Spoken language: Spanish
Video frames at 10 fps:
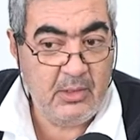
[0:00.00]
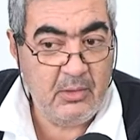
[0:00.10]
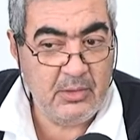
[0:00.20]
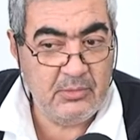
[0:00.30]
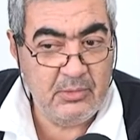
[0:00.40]

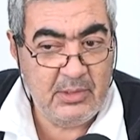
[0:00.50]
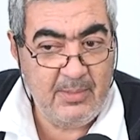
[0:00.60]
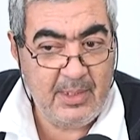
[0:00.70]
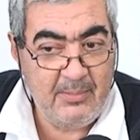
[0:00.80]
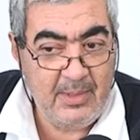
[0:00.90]
creo que es un
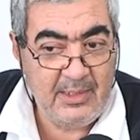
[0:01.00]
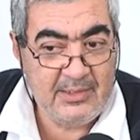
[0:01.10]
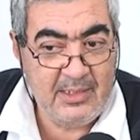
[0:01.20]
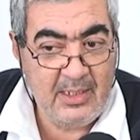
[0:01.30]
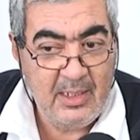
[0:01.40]
tema que
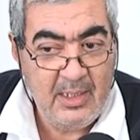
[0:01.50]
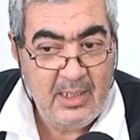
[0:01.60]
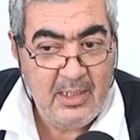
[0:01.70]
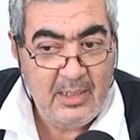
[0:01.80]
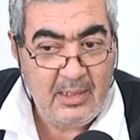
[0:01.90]
merece
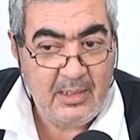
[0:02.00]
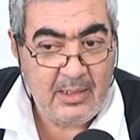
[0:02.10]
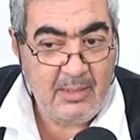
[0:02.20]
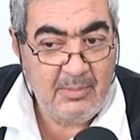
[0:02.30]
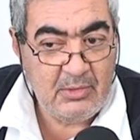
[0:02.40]
eh,
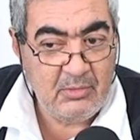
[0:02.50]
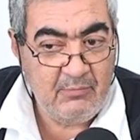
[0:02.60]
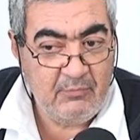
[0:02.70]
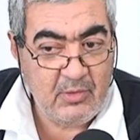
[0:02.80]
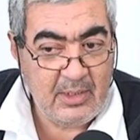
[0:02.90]
realmente un
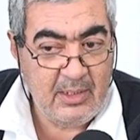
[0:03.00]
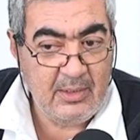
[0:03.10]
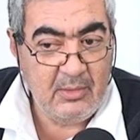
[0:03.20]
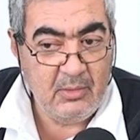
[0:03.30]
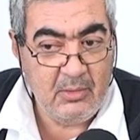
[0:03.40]

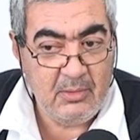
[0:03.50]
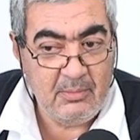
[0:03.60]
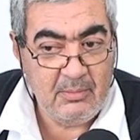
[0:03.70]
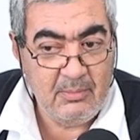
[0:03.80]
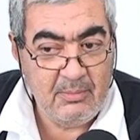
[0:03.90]
enfoque,
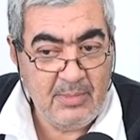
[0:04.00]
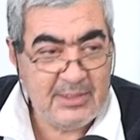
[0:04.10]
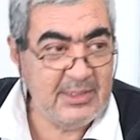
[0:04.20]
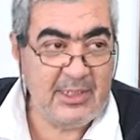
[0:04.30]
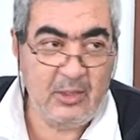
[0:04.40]
digo,
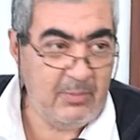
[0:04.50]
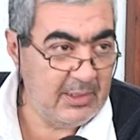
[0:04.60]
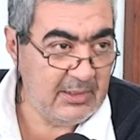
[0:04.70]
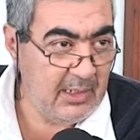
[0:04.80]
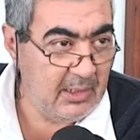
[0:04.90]
más allá de lo
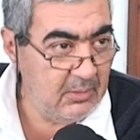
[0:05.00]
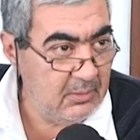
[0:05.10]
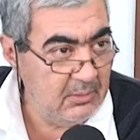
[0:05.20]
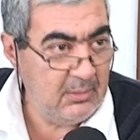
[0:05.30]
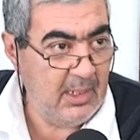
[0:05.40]

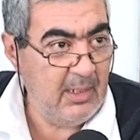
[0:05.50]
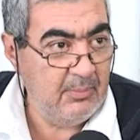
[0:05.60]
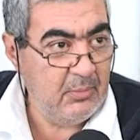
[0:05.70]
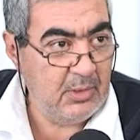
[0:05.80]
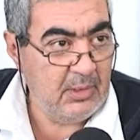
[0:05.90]
partidario,
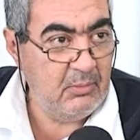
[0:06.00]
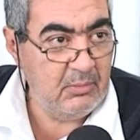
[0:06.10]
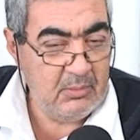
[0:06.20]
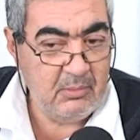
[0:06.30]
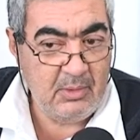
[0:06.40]
porque es
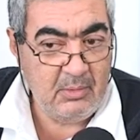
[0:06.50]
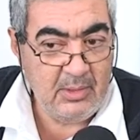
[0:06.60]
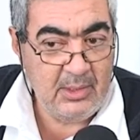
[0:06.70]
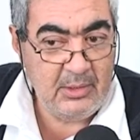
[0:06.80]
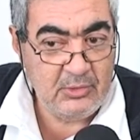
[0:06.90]

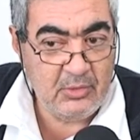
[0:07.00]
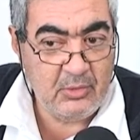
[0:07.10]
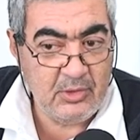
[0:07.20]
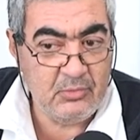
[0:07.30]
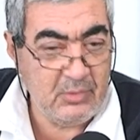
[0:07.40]
un, eh, yo
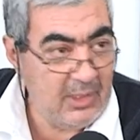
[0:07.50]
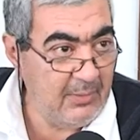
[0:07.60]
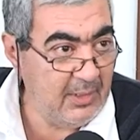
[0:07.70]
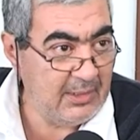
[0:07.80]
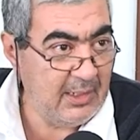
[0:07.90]
creo que es un
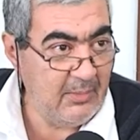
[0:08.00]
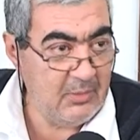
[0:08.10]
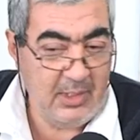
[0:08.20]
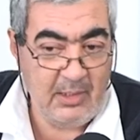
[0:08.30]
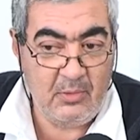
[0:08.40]
debe que
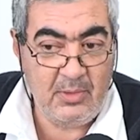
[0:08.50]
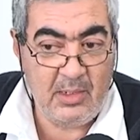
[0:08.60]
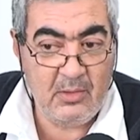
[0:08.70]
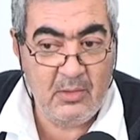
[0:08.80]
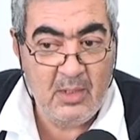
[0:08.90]
tenemos en el
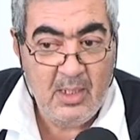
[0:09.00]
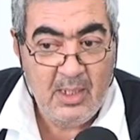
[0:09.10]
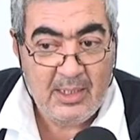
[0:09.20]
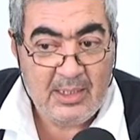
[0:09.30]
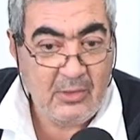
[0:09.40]
gobierno,
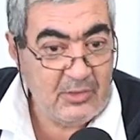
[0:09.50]
que